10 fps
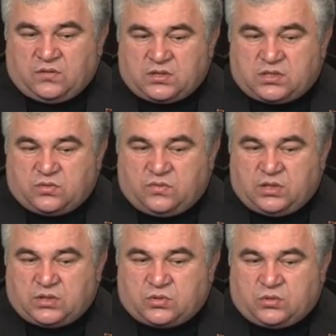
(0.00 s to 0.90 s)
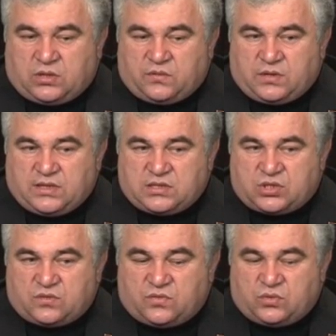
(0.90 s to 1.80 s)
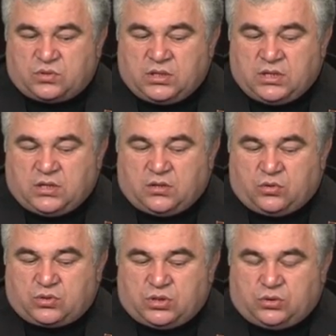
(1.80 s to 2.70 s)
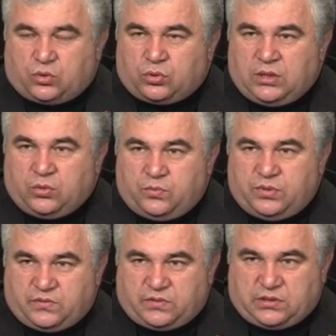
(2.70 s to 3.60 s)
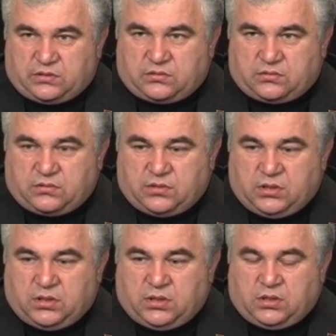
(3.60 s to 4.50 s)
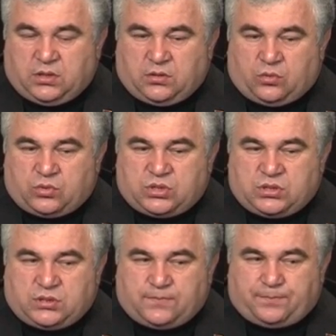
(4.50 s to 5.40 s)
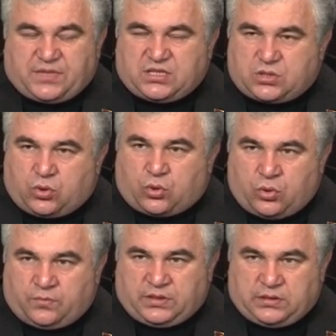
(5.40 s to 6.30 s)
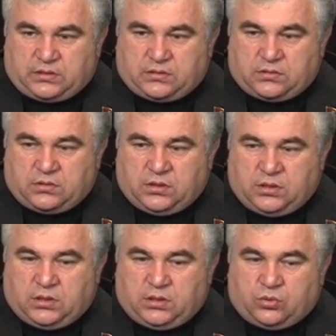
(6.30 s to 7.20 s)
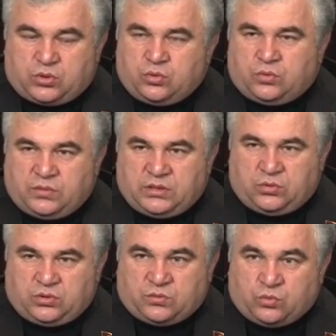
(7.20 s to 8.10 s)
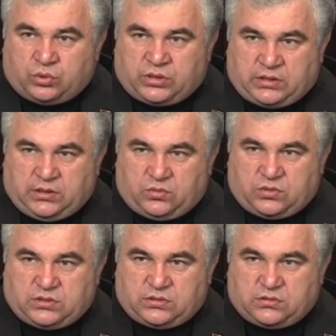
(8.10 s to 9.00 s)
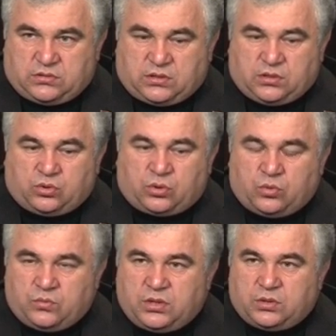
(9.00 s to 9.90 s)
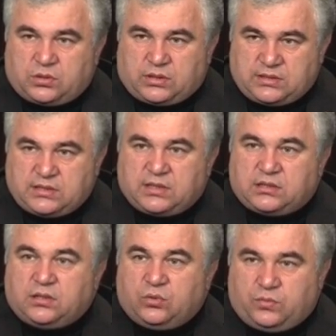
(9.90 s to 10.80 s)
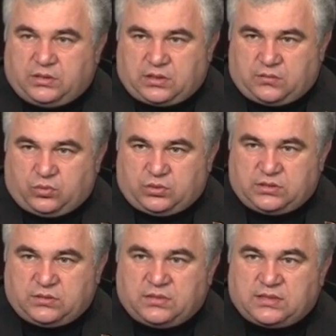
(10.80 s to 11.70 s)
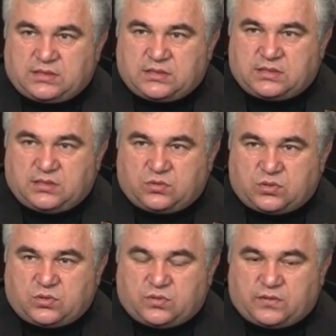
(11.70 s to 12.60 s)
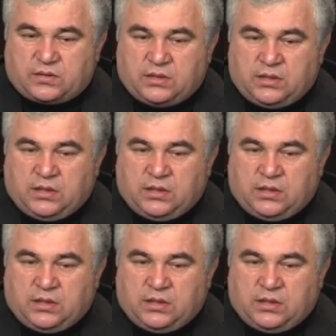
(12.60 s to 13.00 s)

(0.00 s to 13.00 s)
я вас уверяю, что на Кавказе живут очень трудолюбивые, очень скромные и очень умные люди, мудрые люди, которые умеют, хотят и любят работать. Им надо создать условия.